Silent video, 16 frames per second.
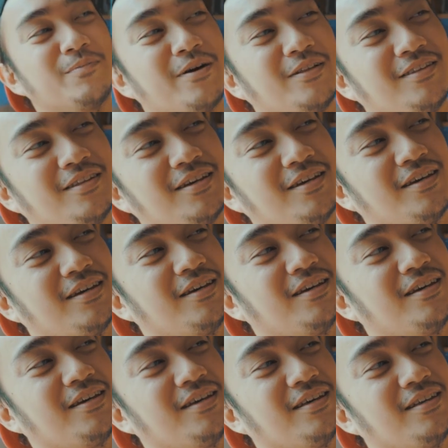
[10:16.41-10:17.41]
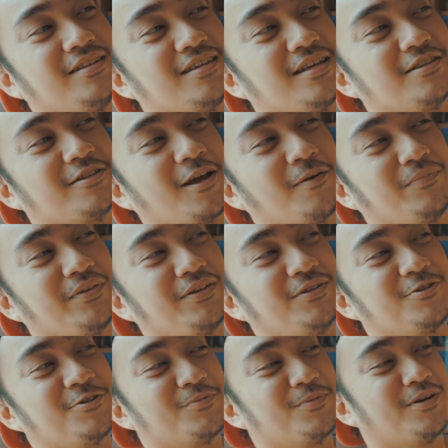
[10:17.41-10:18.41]
come on say something
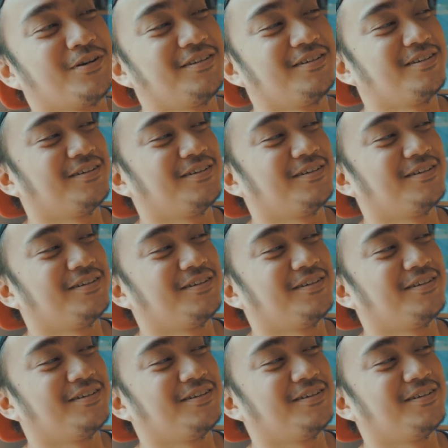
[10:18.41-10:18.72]
Jumo